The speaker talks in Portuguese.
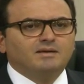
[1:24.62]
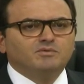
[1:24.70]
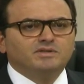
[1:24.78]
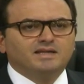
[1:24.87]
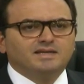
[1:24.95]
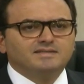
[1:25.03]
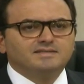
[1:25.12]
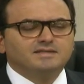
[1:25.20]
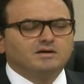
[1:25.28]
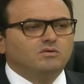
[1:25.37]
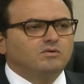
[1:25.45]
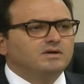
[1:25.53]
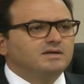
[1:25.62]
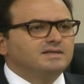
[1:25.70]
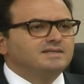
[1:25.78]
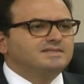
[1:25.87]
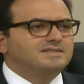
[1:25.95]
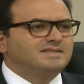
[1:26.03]
da remuneração,
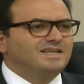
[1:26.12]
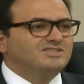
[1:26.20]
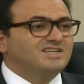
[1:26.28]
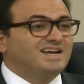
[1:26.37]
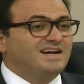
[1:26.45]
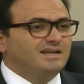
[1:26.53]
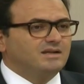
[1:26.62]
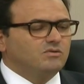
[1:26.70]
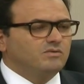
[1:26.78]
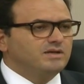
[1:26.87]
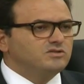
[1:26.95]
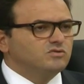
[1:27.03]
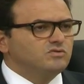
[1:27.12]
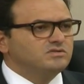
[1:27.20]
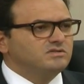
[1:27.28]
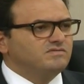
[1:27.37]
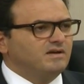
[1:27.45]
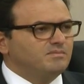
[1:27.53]
se dedicarão
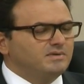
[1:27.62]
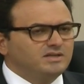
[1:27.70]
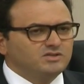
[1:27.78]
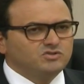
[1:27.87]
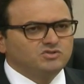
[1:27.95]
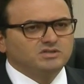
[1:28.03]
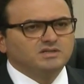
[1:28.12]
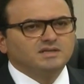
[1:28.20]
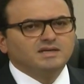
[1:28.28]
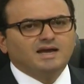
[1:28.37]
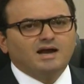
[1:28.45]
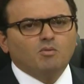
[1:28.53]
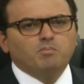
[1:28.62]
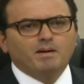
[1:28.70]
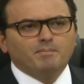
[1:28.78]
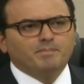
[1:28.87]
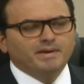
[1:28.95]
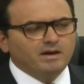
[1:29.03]
exclusivamente ao
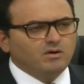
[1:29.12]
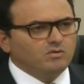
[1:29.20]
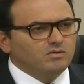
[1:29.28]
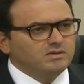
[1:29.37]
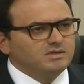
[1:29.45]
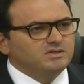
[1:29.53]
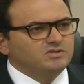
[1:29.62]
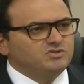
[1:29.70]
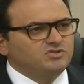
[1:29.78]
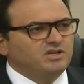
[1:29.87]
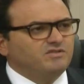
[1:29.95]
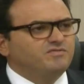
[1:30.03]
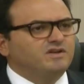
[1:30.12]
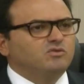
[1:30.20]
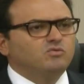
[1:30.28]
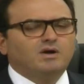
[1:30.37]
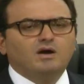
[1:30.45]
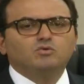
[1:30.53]
papel de
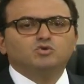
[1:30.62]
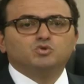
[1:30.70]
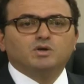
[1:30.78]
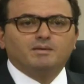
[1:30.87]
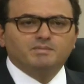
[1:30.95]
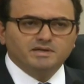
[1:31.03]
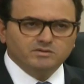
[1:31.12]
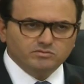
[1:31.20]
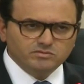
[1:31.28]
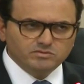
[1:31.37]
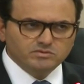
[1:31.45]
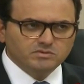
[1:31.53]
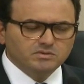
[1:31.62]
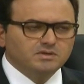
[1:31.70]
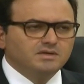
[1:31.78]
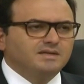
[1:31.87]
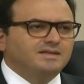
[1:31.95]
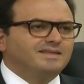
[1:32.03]
efetuar os julgamentos,
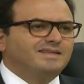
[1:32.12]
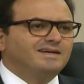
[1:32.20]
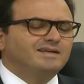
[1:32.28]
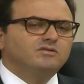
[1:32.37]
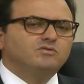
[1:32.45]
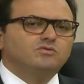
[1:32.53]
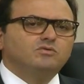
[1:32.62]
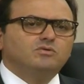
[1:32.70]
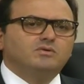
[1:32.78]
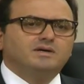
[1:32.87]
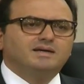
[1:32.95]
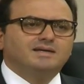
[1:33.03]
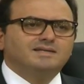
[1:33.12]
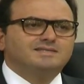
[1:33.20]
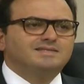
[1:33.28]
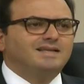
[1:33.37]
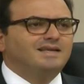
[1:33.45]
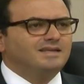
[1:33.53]
dando
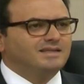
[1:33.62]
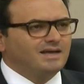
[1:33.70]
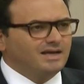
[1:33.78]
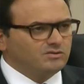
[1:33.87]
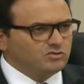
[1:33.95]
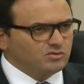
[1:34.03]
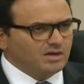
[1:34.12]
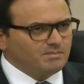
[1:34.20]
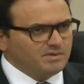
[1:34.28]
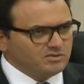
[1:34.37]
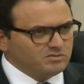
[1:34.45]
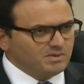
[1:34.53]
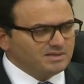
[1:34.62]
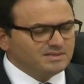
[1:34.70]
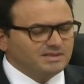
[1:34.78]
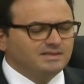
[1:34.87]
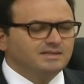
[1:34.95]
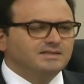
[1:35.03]
é, celeridade aos julgamentos
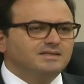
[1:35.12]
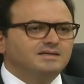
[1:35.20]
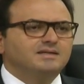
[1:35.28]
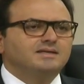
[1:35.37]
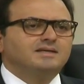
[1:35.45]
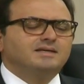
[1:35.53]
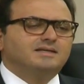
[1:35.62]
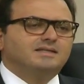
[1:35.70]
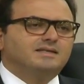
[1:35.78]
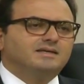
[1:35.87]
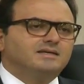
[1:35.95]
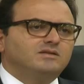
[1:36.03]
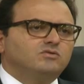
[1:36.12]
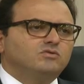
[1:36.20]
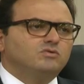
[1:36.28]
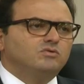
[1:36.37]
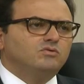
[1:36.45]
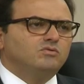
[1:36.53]
mais ainda,
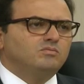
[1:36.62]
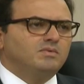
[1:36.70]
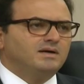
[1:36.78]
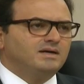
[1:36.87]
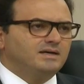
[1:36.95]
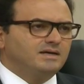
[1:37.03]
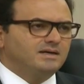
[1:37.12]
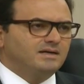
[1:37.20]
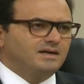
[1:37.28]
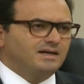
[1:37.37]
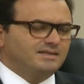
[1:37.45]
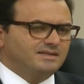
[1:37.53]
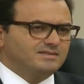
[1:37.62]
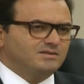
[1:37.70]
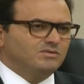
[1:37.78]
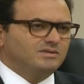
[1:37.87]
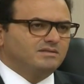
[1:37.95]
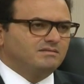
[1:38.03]
dando uma
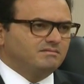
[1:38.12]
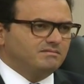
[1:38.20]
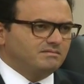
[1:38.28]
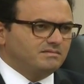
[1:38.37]
atenção